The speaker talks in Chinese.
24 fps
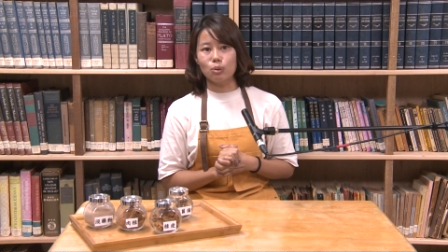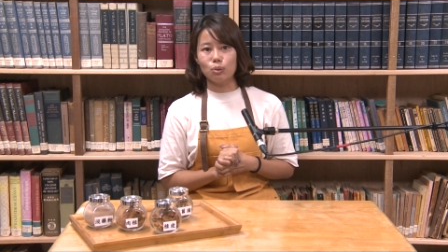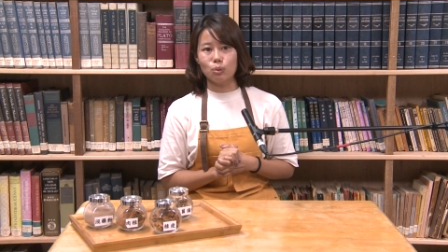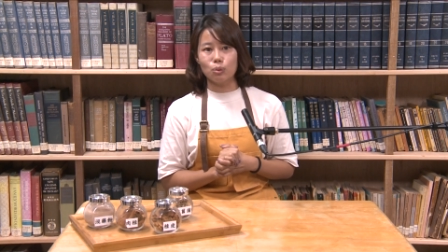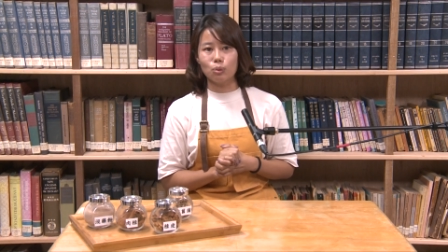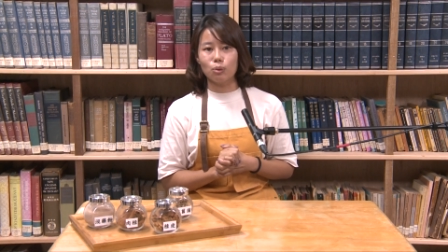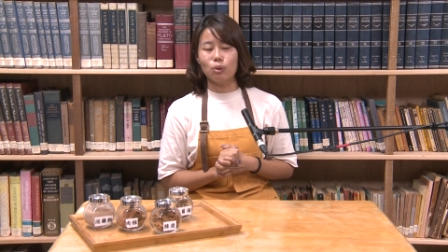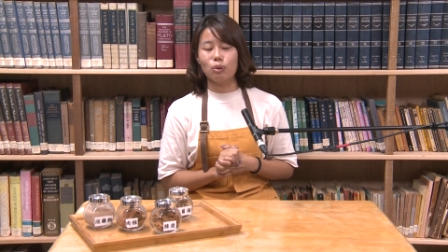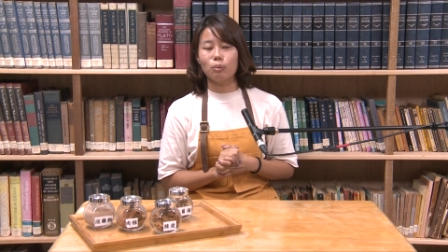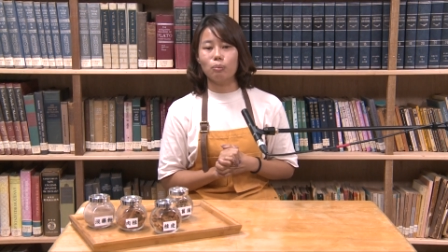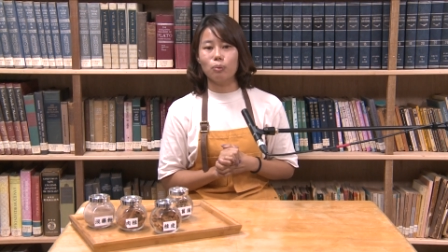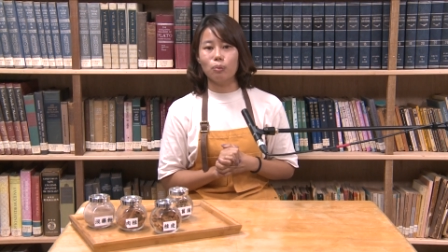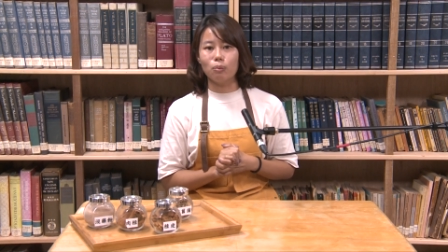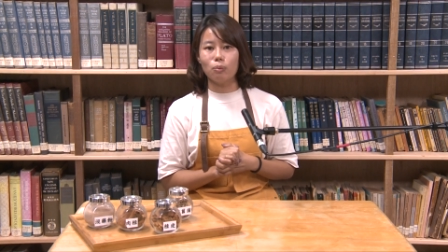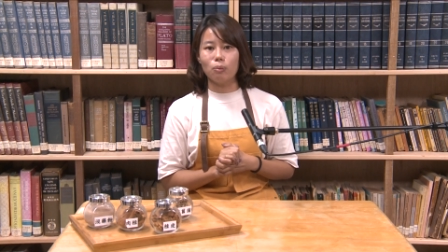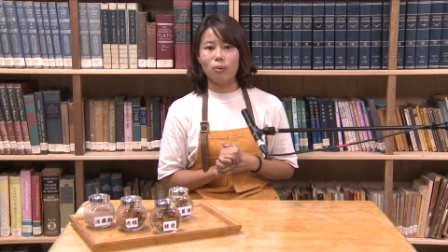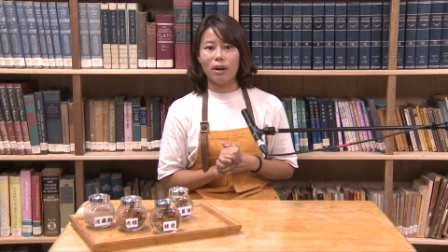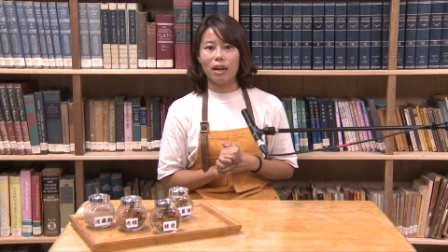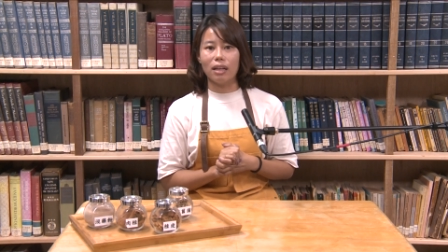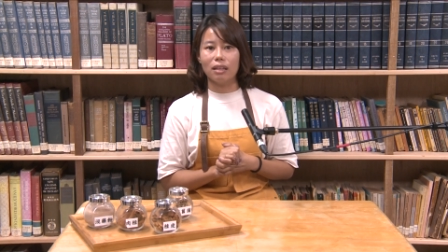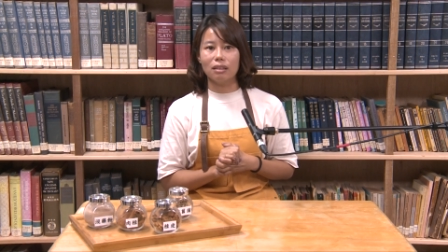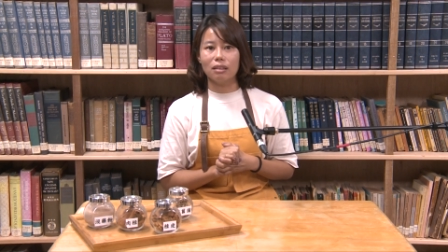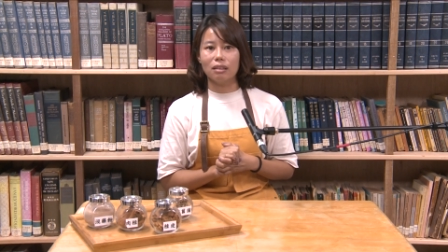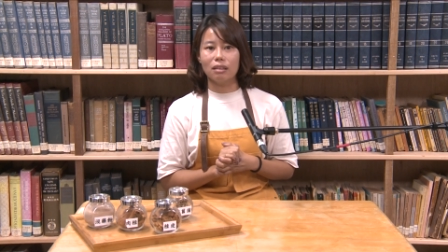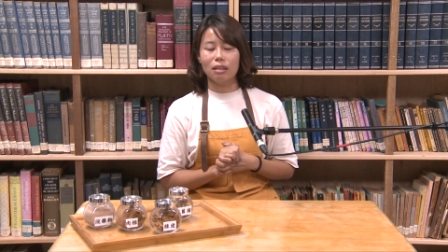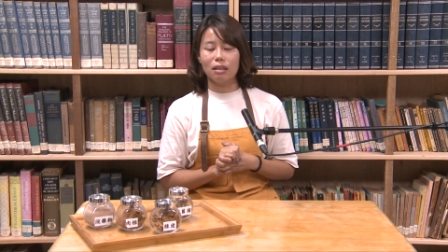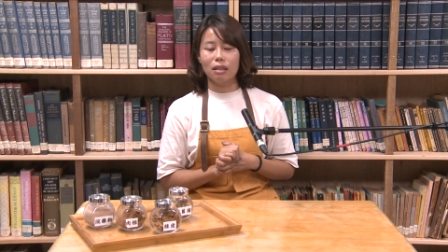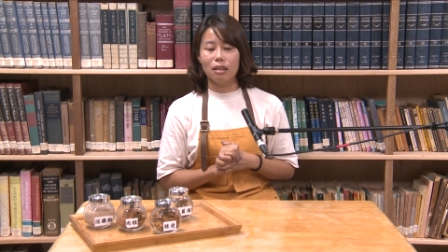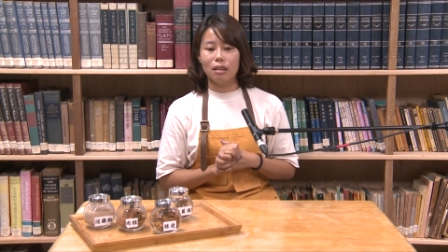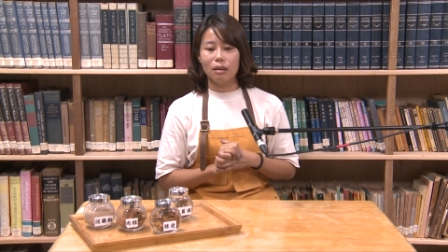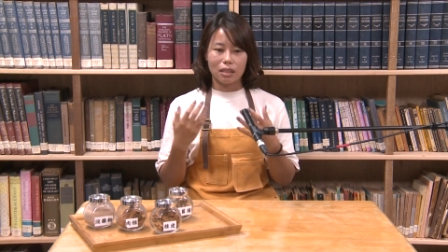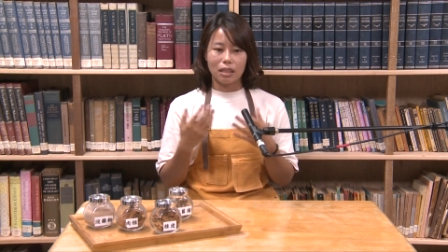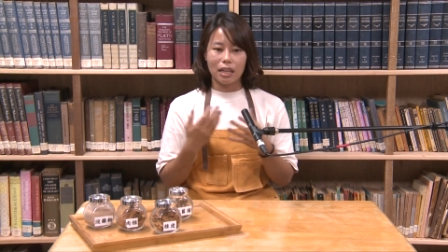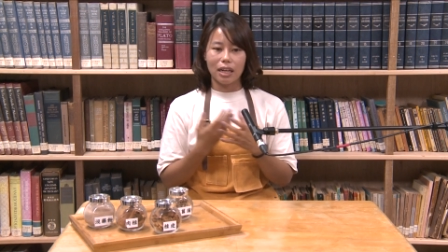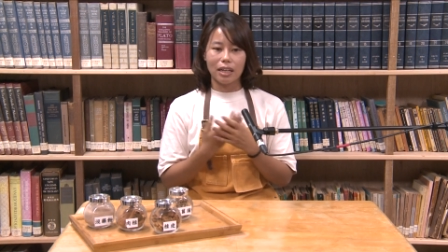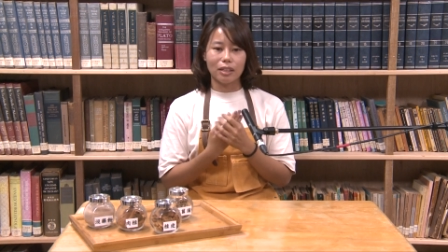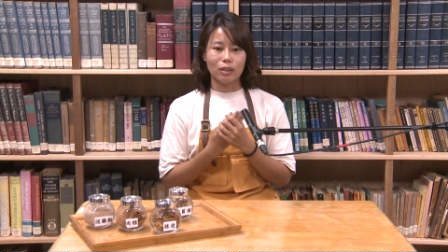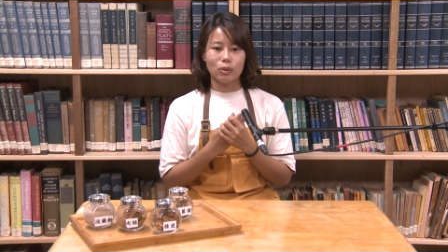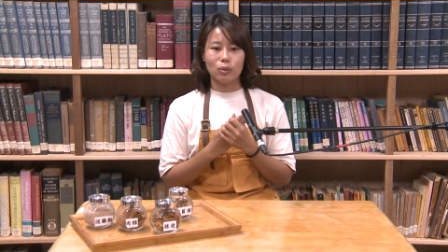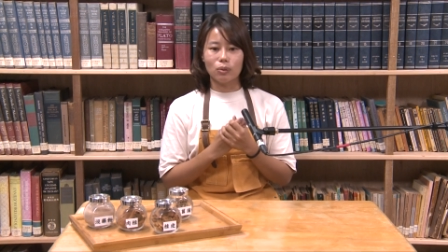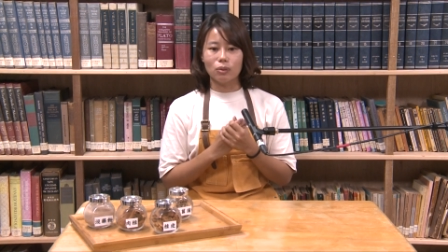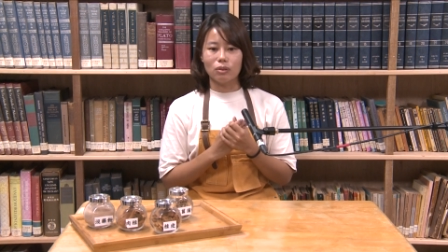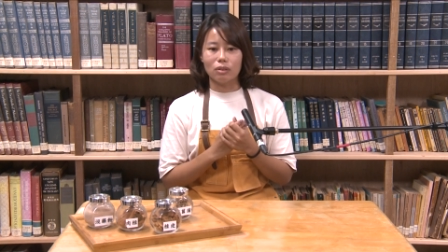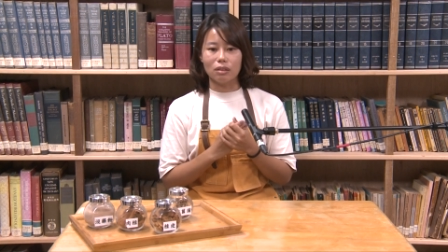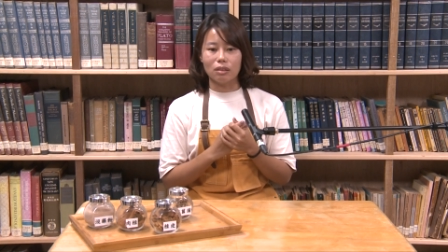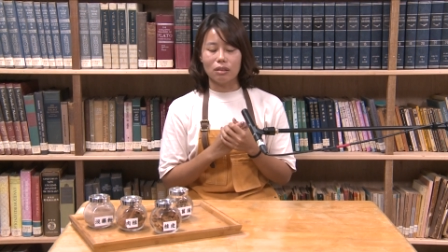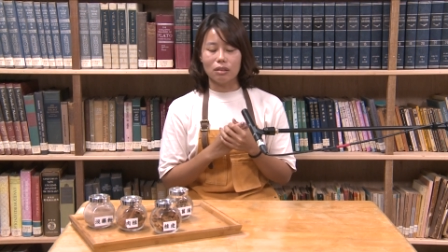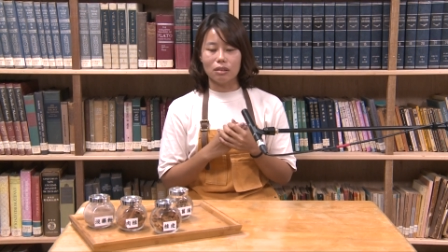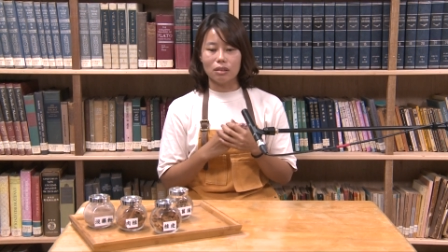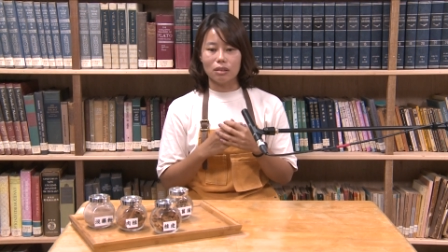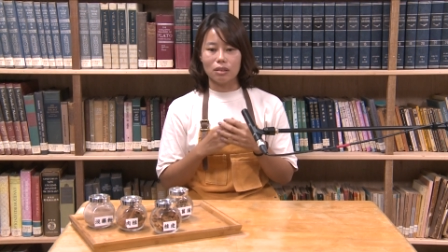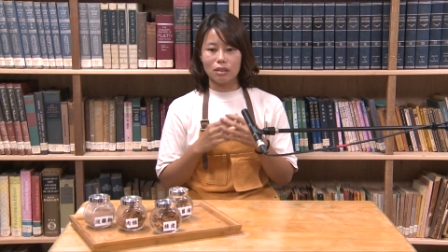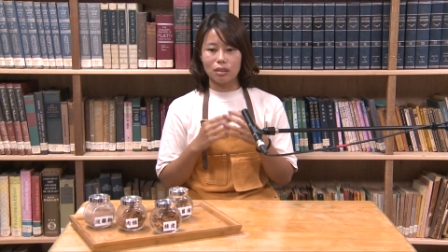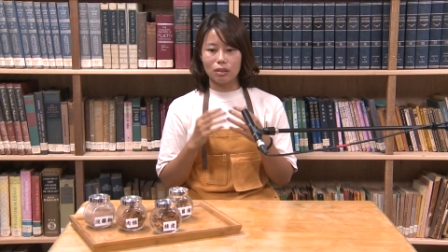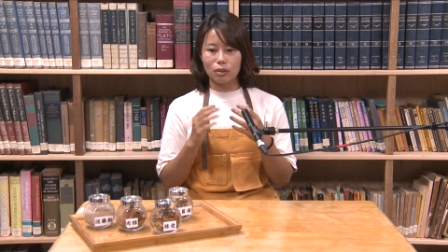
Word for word: 说不完，太多了。